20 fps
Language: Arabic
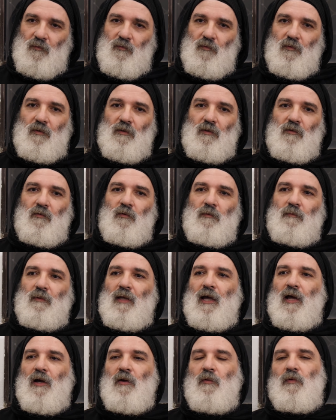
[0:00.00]

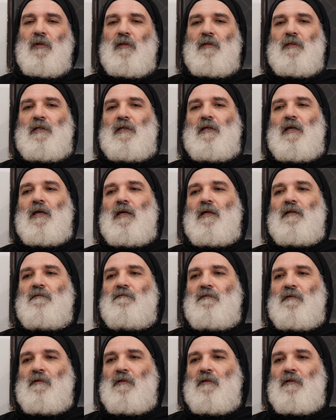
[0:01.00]
وبيحاول يجاهد في